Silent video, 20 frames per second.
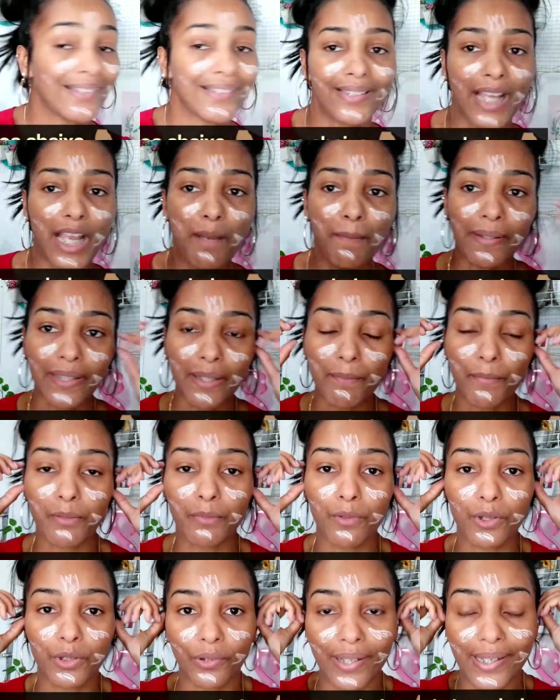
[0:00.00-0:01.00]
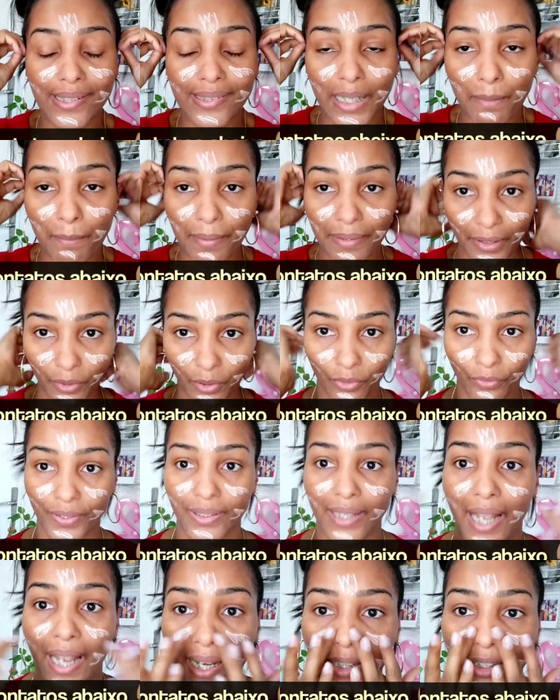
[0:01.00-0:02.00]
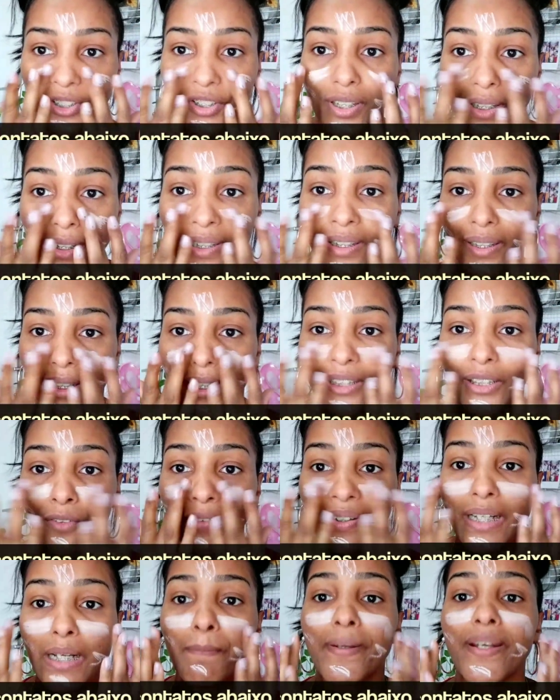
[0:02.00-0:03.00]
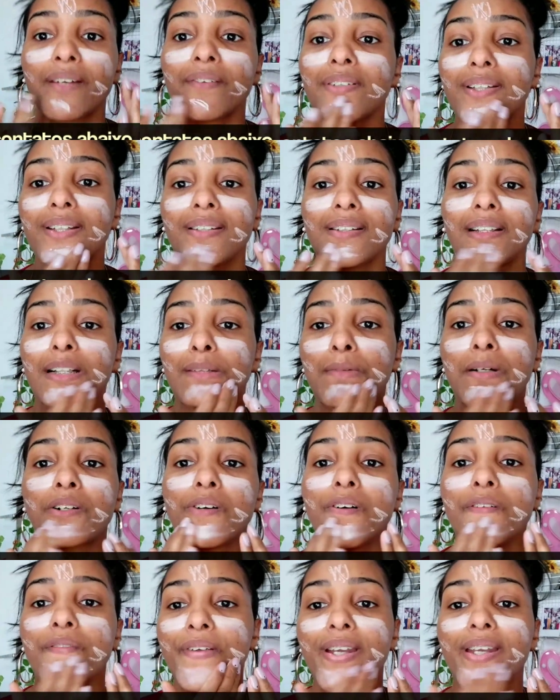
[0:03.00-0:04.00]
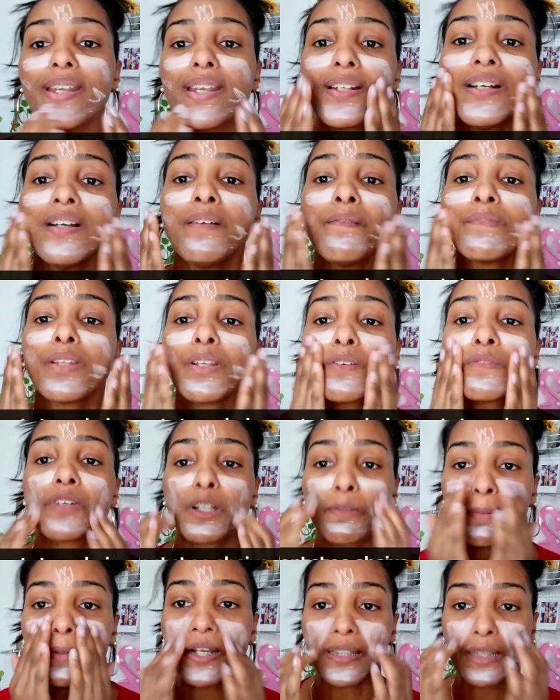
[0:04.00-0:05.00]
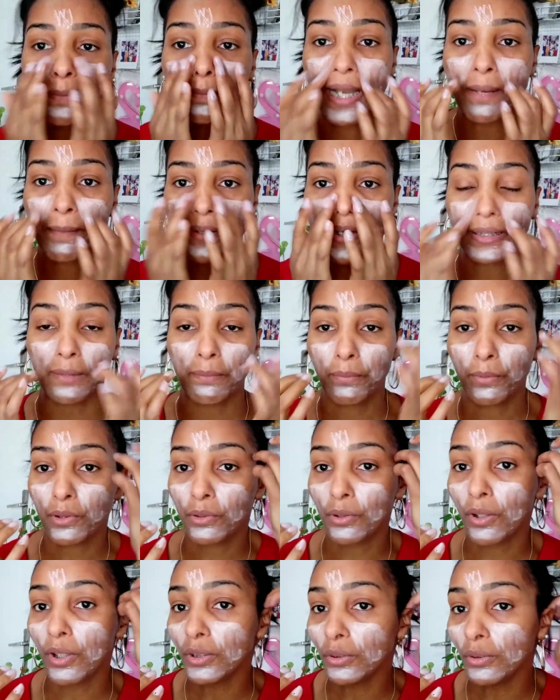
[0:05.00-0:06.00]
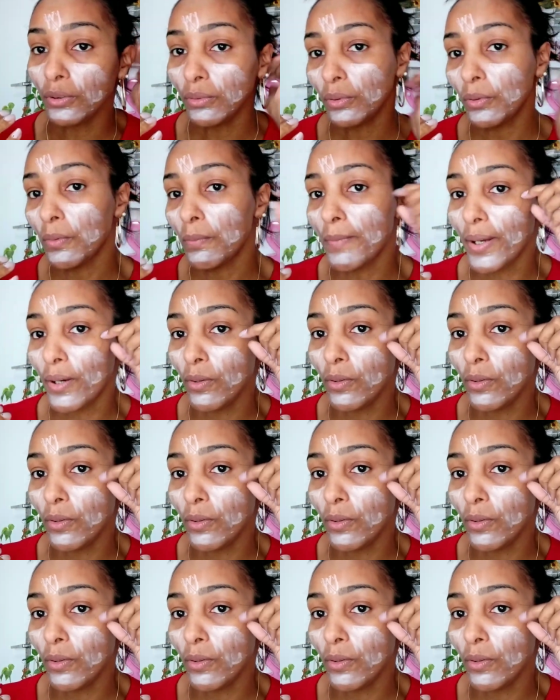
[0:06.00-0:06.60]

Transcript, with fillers: Sempre tem promoções, sempre tem novidade, então vale a pena vocês lá dar uma conferida. Vou espalhar esse primer aqui por todo o meu